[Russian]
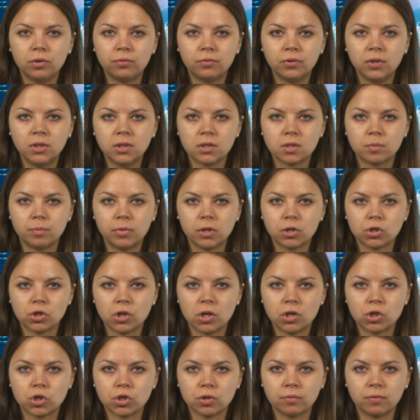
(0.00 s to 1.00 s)
вниз
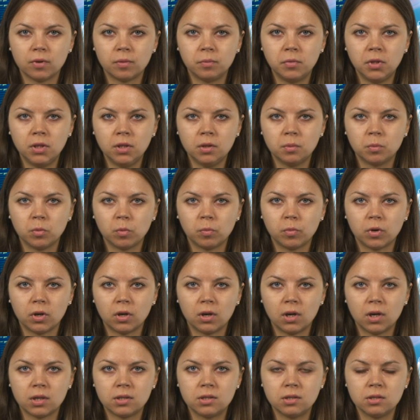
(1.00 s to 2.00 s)
ближайшего минимума
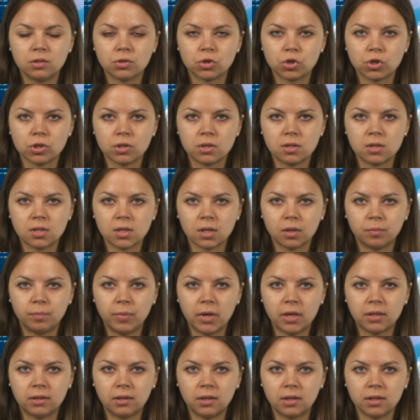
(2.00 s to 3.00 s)

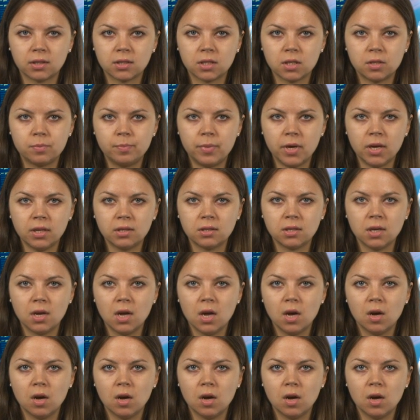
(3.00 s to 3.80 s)
1,6535